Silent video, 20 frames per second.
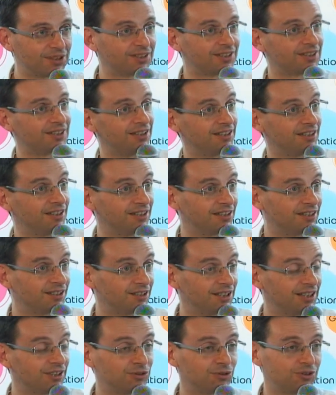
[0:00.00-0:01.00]
qui est
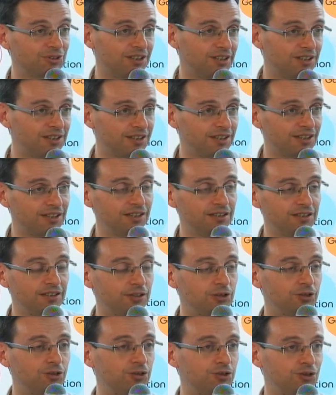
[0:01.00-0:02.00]
la société qui édite
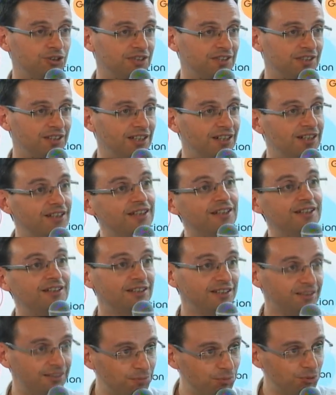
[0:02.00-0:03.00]
le logiciel
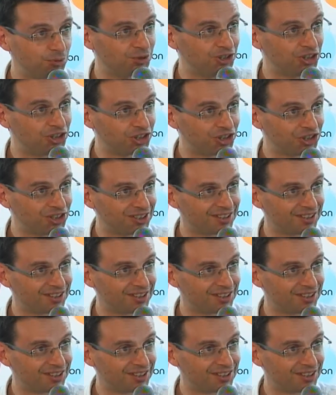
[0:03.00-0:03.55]
Easy Publish.